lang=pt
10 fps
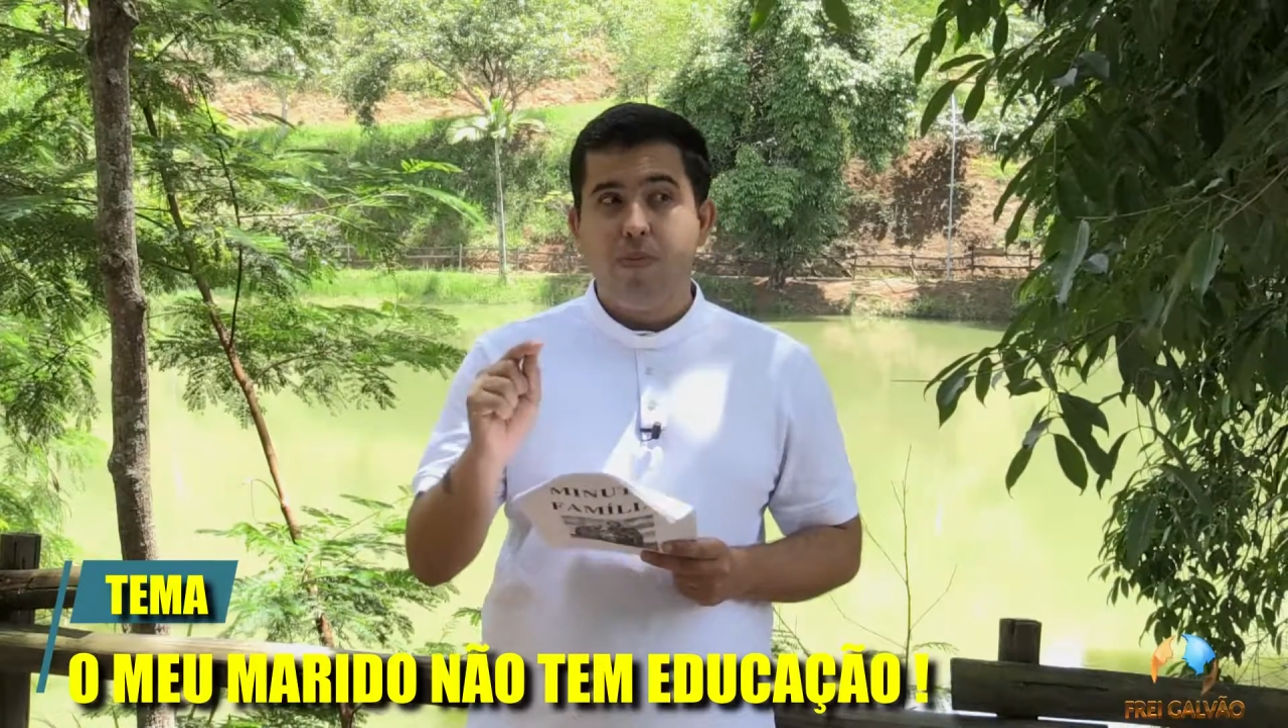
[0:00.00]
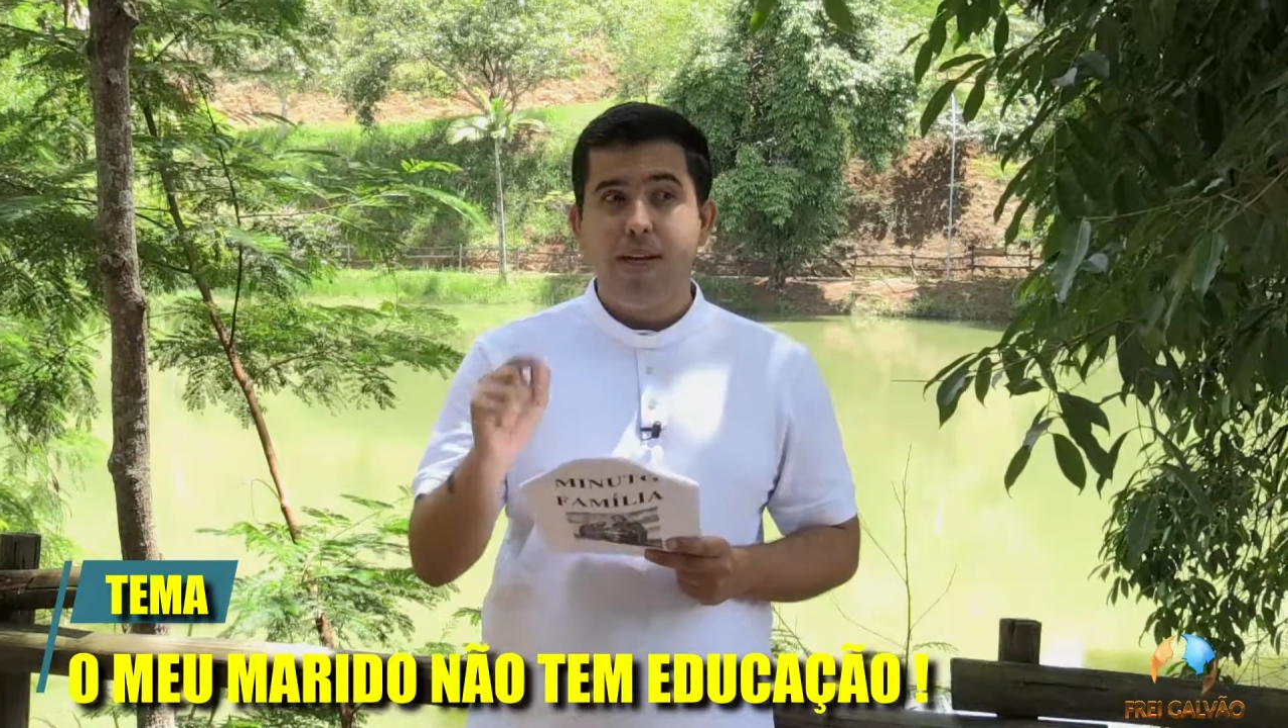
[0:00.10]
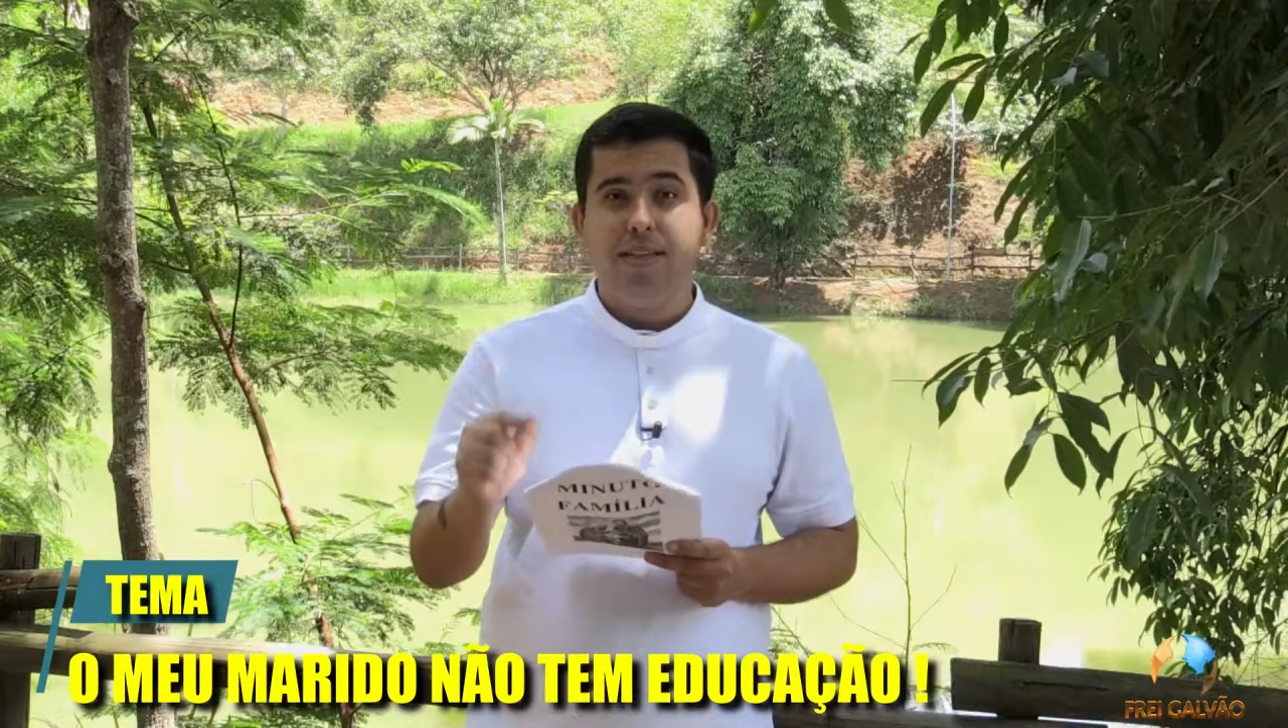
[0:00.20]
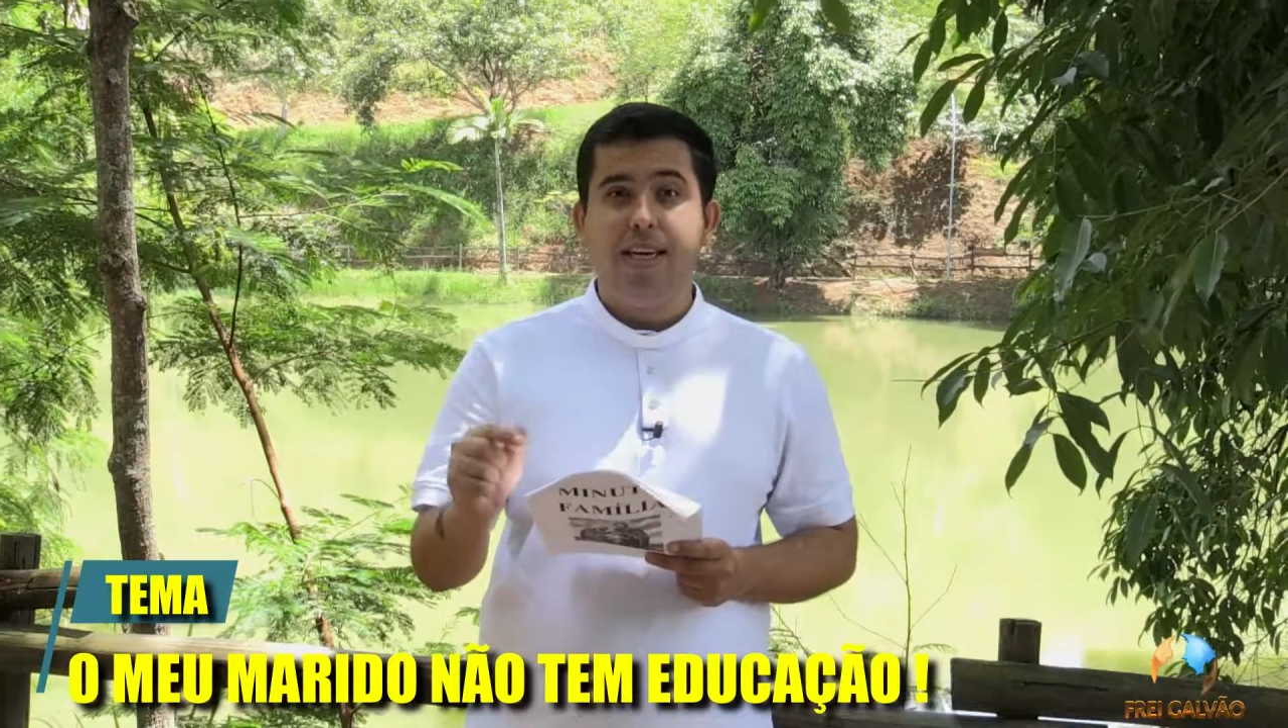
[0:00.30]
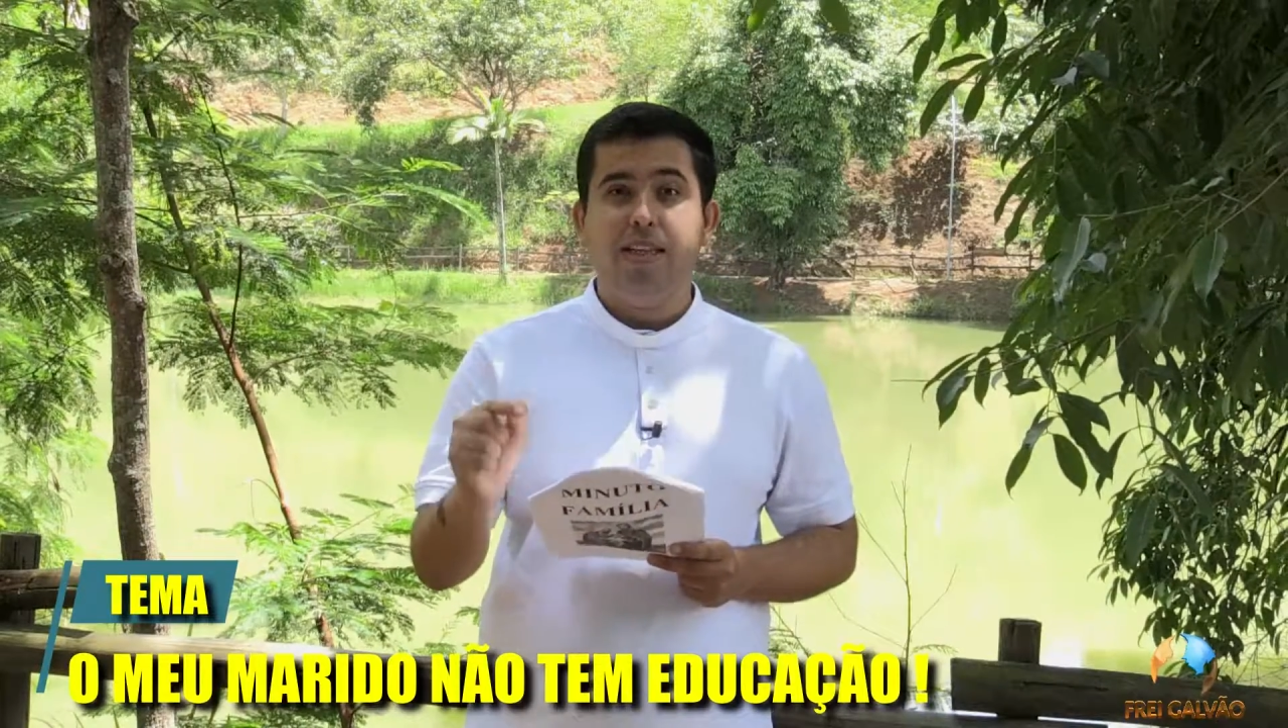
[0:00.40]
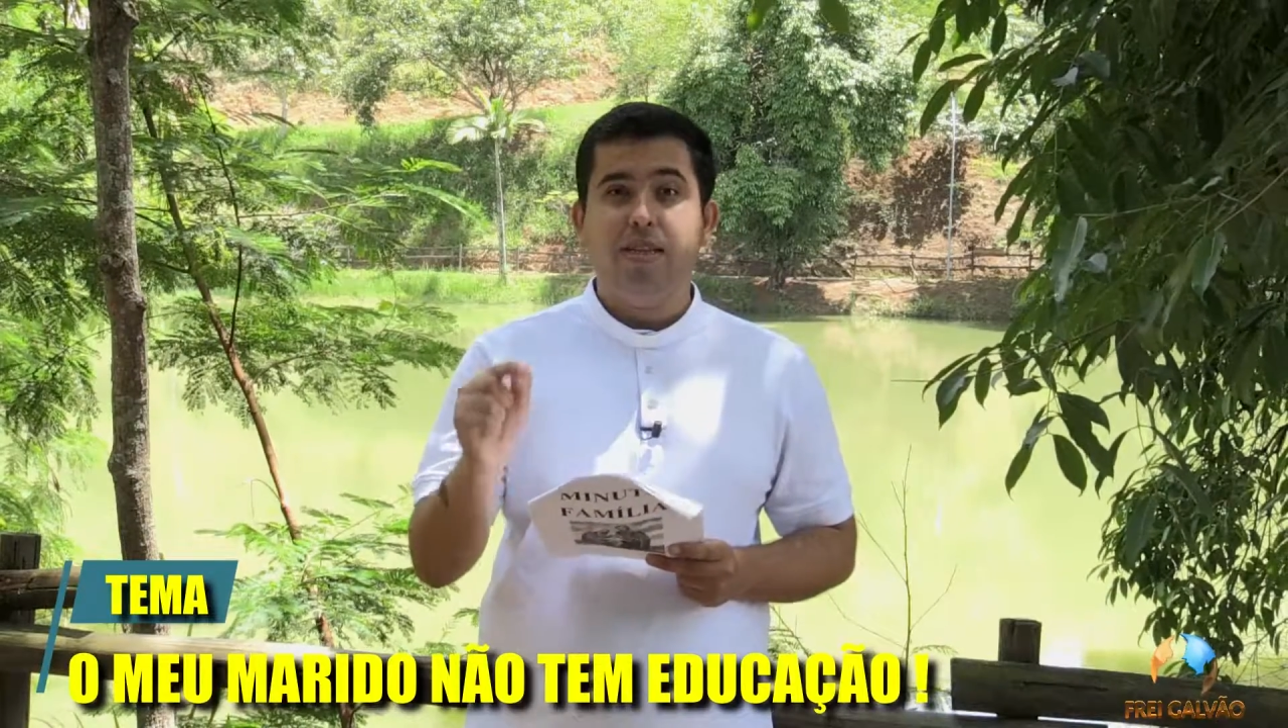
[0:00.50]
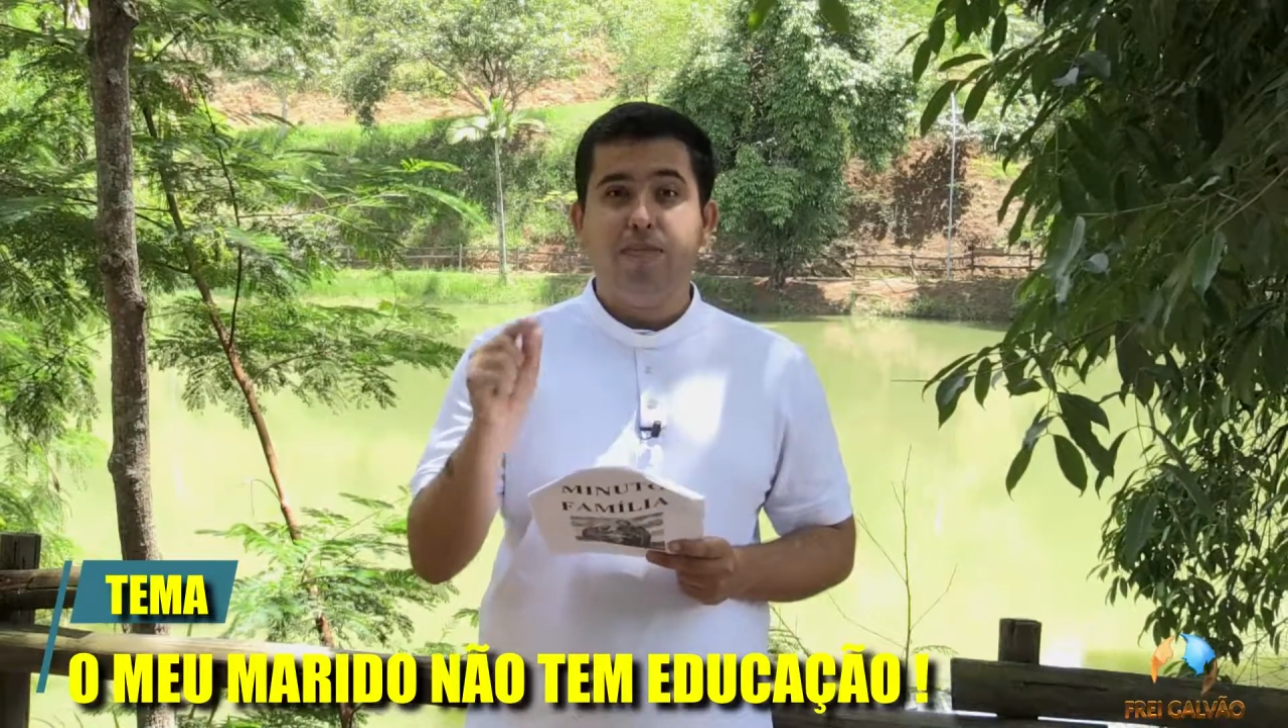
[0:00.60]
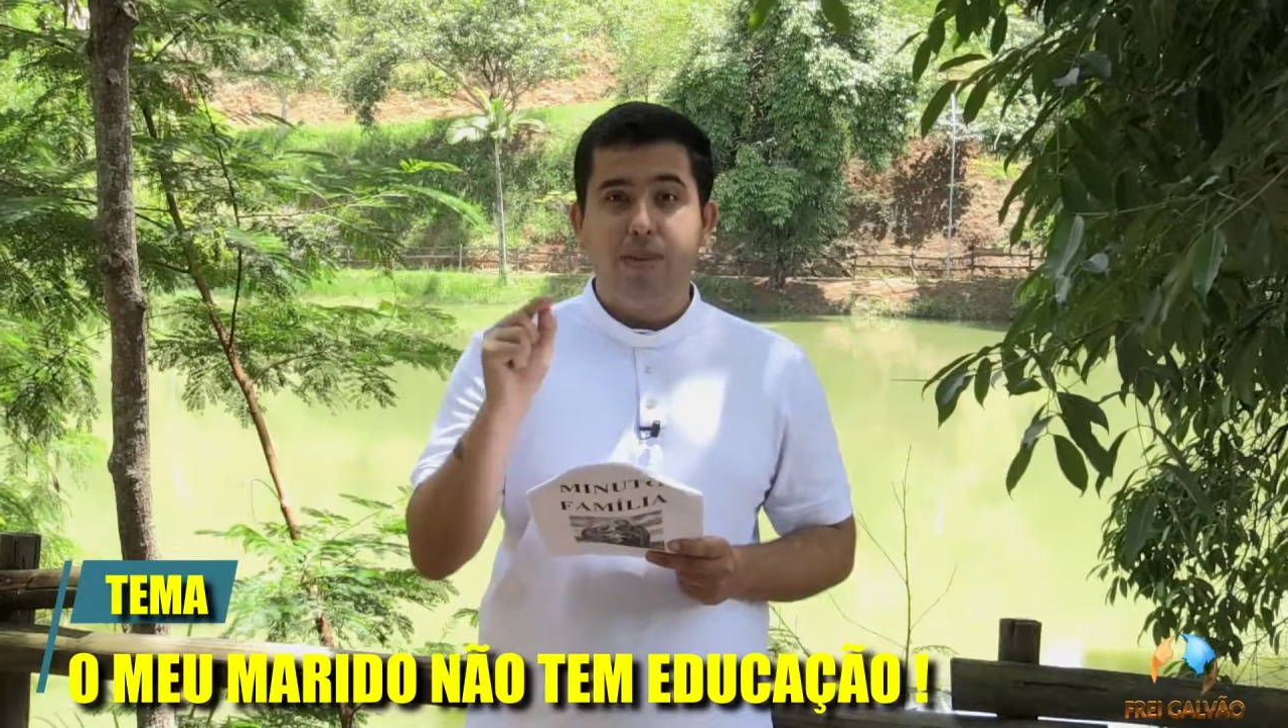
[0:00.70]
presente,